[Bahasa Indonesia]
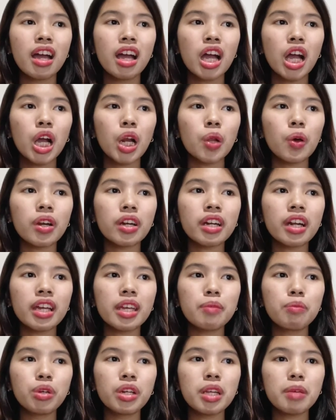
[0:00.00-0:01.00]
Keluarga
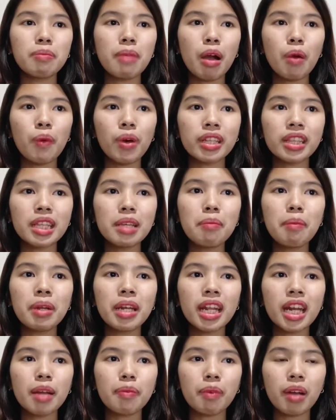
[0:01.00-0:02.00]
Ibu Nimahwati
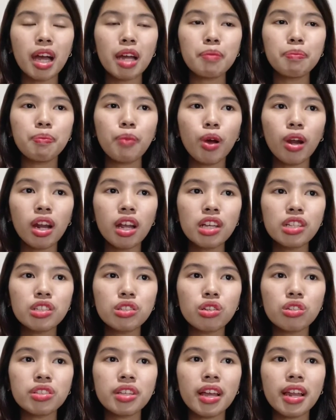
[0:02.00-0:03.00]
menerapkan pola
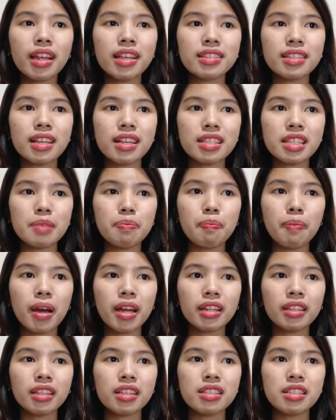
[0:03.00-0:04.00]
sosialisasi
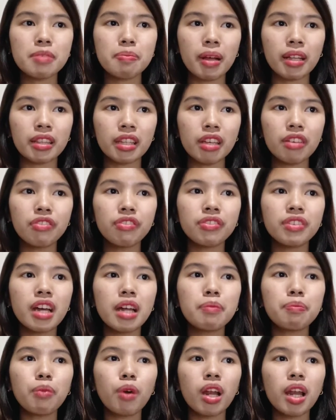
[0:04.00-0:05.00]
partisipatif
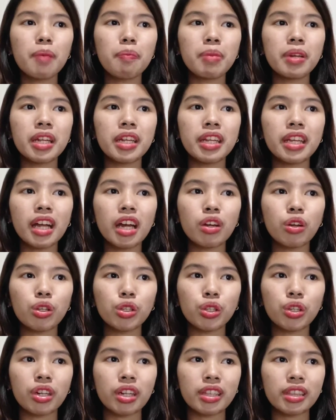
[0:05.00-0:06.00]
dan pola pendidikan
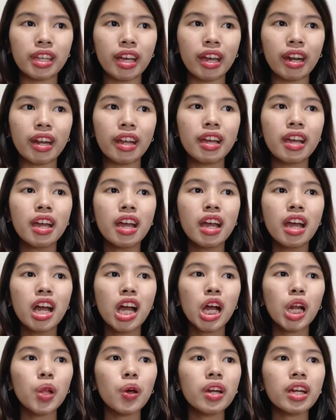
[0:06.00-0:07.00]
otoriter.
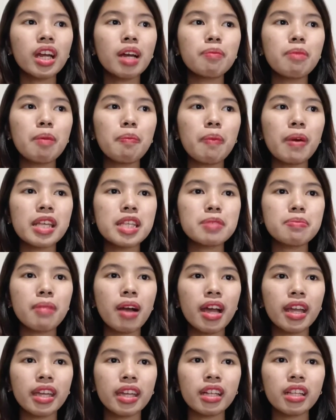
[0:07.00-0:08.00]
Keluarga Bapak
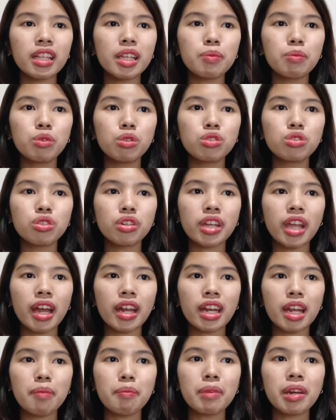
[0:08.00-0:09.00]
Ismail, Ibu
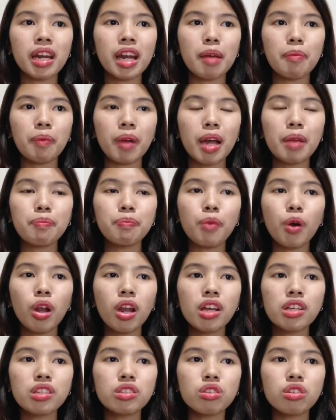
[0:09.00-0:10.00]
Juriana menerapkan
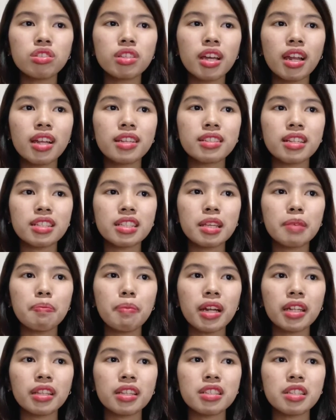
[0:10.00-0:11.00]
pola sosialisasi
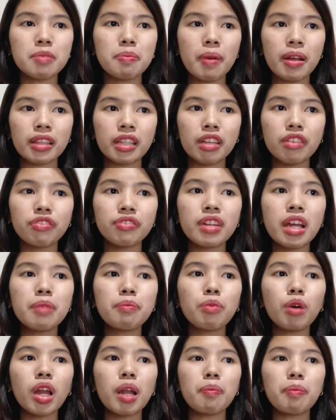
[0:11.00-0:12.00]
partisipatif dan
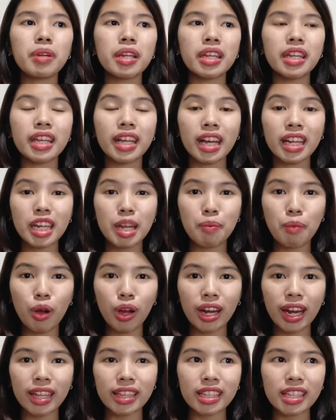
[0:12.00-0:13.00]
pola pendidikan
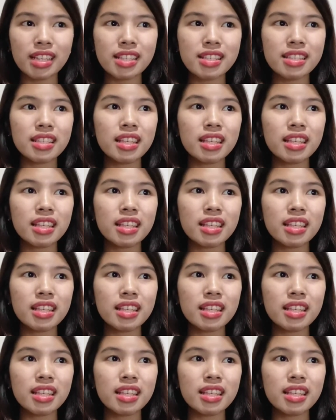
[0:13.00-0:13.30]
demokratis.